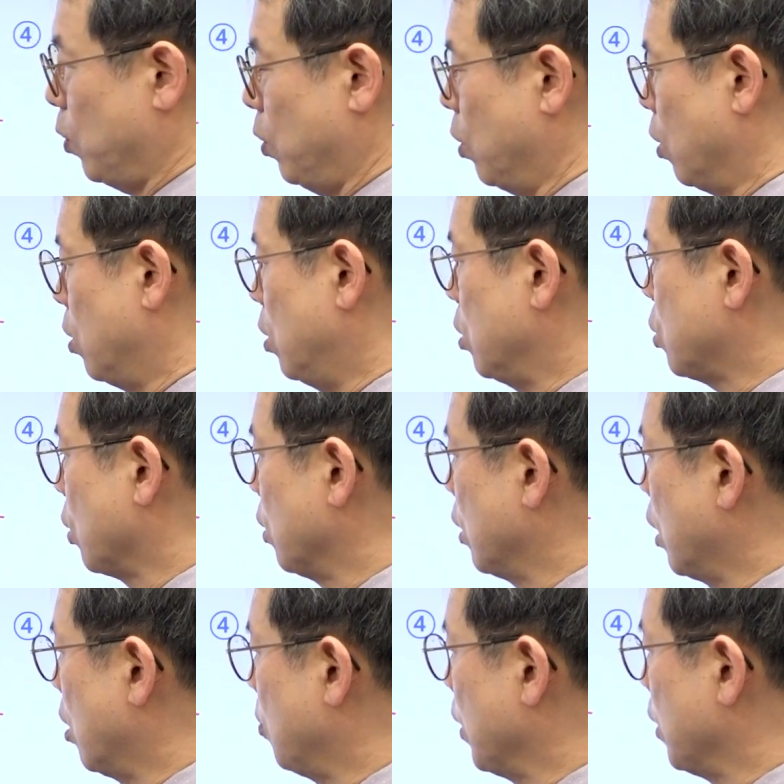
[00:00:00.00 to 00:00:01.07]
열을
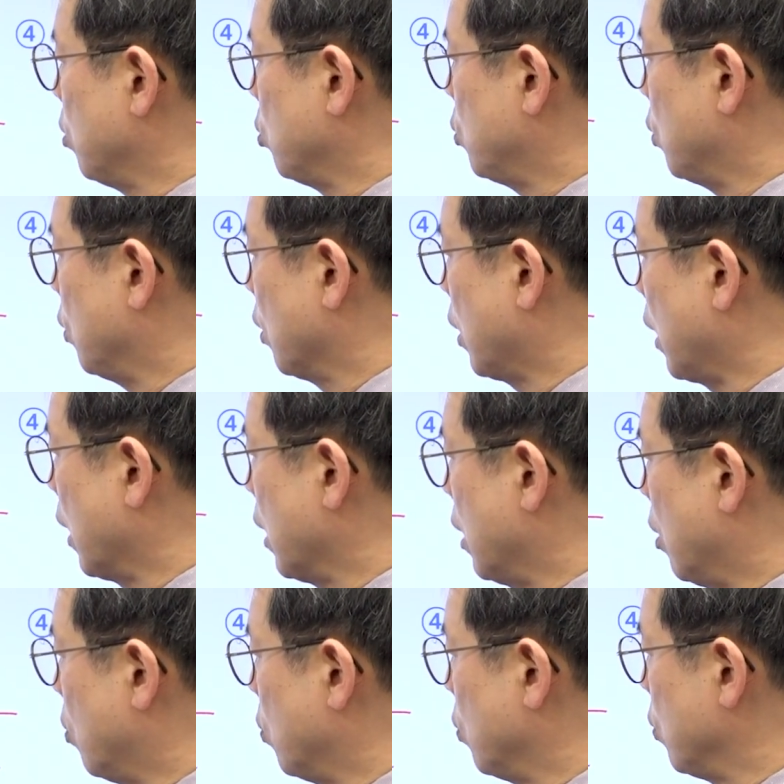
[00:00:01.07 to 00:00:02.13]
전달받을 수 있는
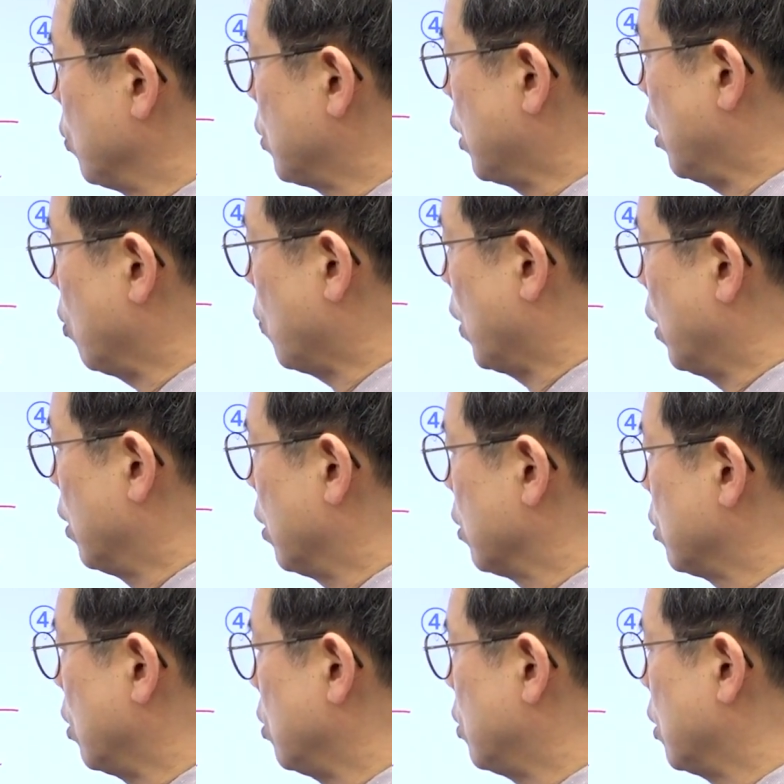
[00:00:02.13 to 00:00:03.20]
가까운 곳에 과일기가
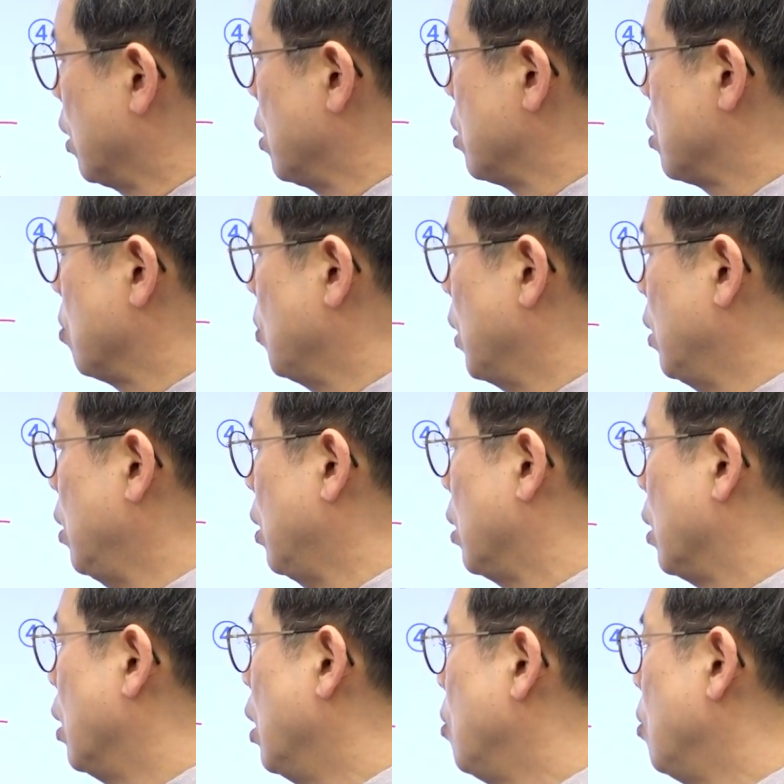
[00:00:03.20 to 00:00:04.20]
설치가 있으면은